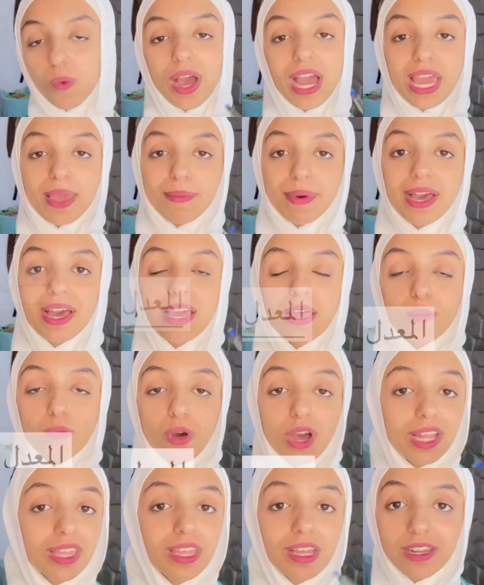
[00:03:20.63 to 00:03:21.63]
هيبقى
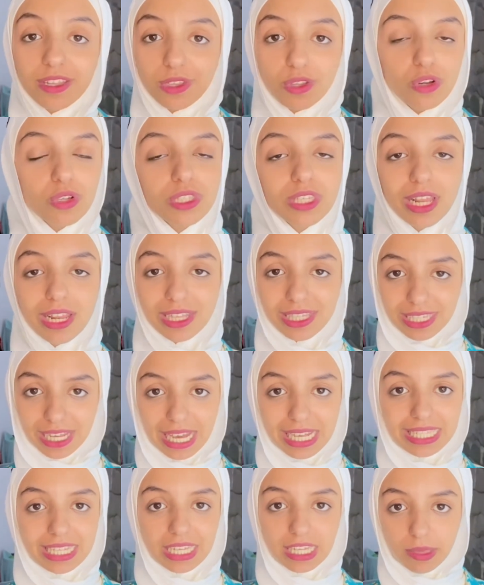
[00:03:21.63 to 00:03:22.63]
المعدل الدراسي اللي انت
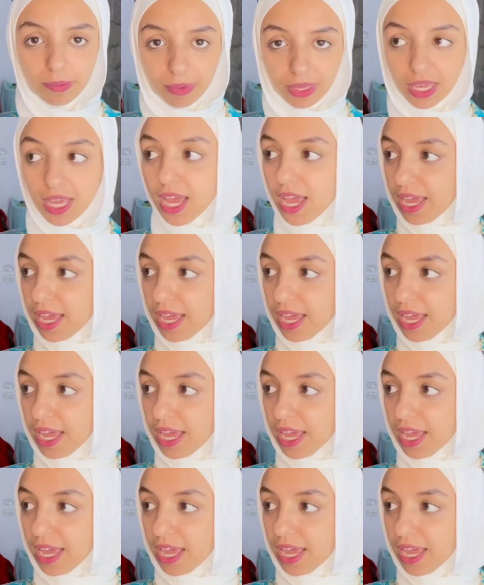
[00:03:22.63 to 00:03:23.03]
عايزه تجيبيه